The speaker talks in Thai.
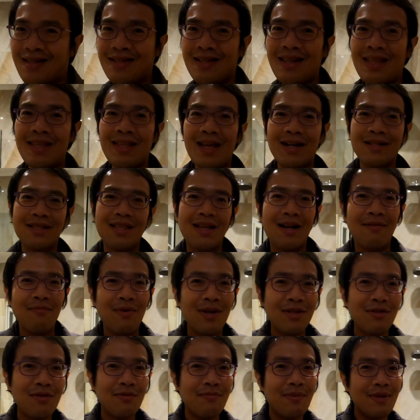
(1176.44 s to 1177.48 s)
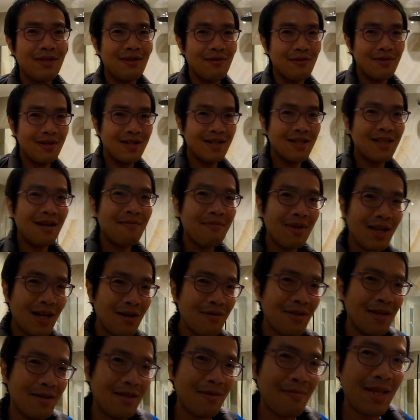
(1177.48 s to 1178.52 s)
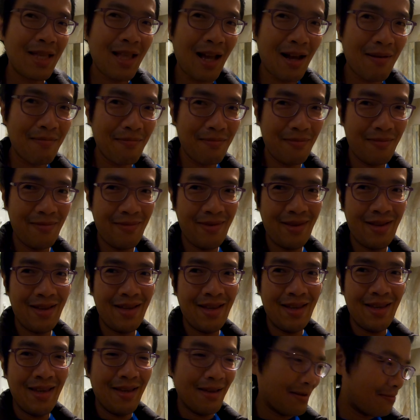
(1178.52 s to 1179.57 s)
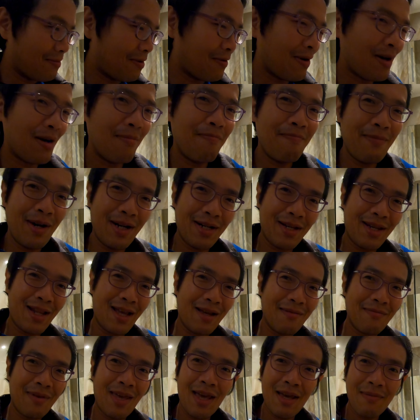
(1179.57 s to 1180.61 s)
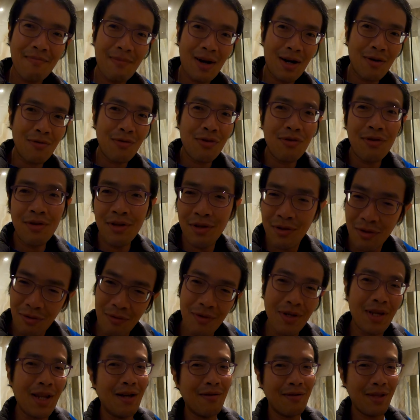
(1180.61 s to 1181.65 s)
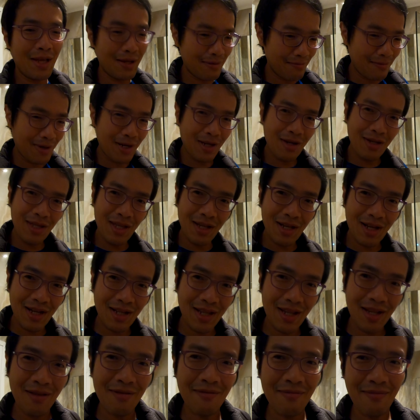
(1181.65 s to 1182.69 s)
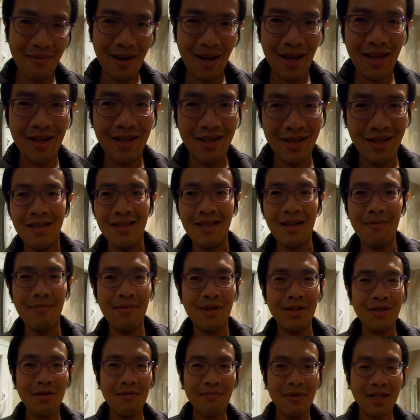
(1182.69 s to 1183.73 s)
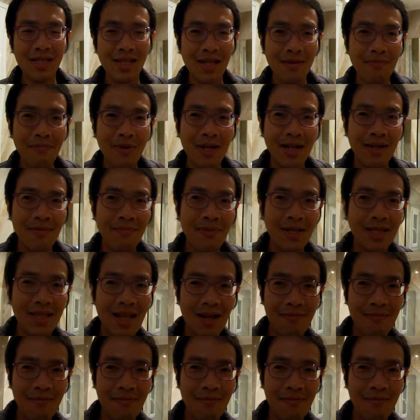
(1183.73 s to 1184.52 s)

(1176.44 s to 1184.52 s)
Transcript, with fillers: ก็เลยอยากถามว่าจุดประสงค์คือทำไมเขาถึงไม่ทำเพราะว่าเปิดน้ำแค่เบาที่สุดแล้วเนี่ยมันก็ยังกระเด็นออกมาแต่ไม่ต้องมาเช็ดพื้นประ